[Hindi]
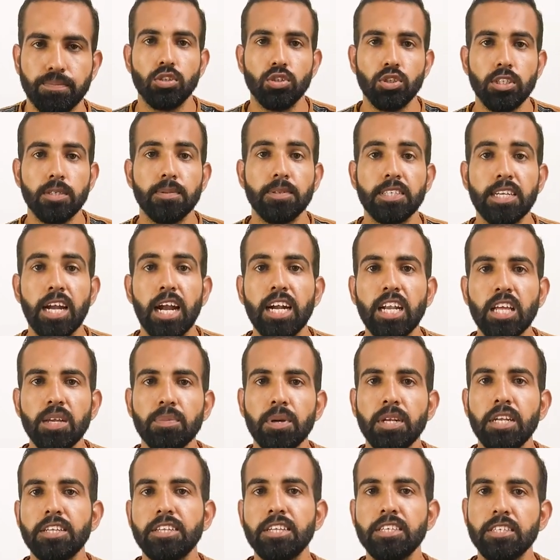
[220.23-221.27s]
तो जब स्टार्टिंग
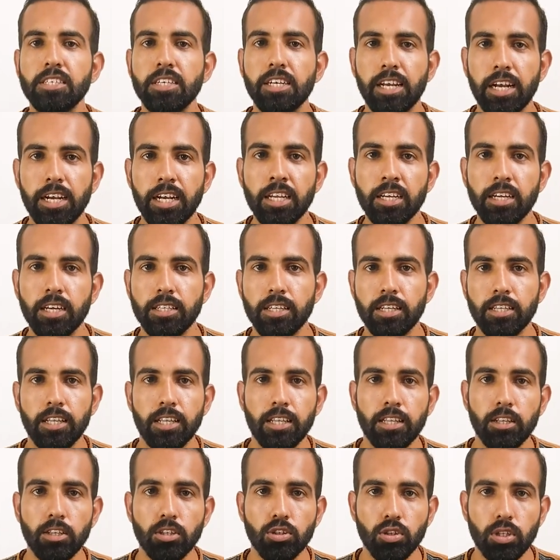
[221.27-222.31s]
में नितिन जी ट्रेडिंग करते थे
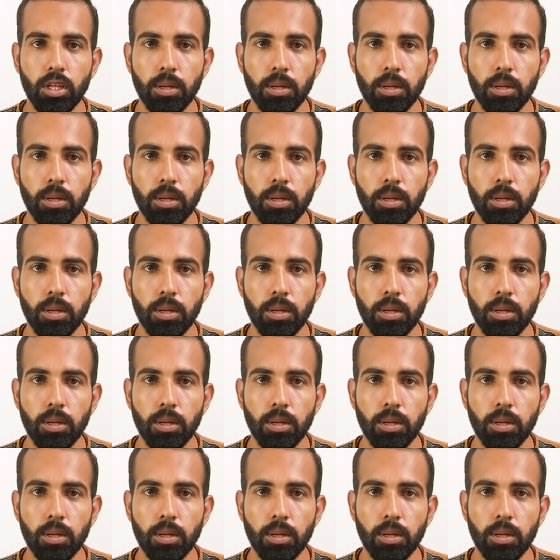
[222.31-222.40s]
तो